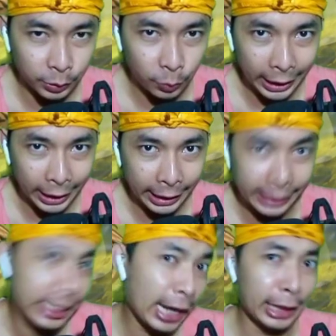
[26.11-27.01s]
Wih,
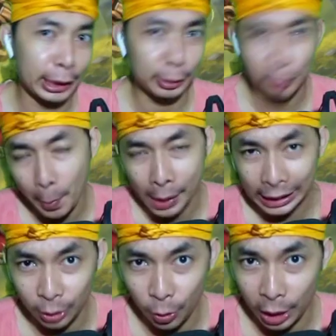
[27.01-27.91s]
dan hari ini
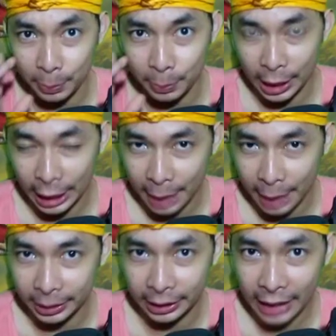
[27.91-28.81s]
teman-teman lo kayak
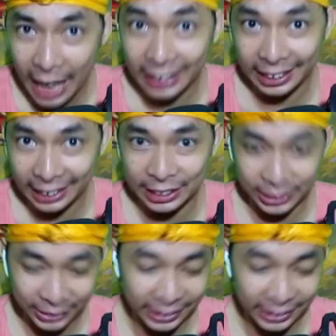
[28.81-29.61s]
update lagi cuy.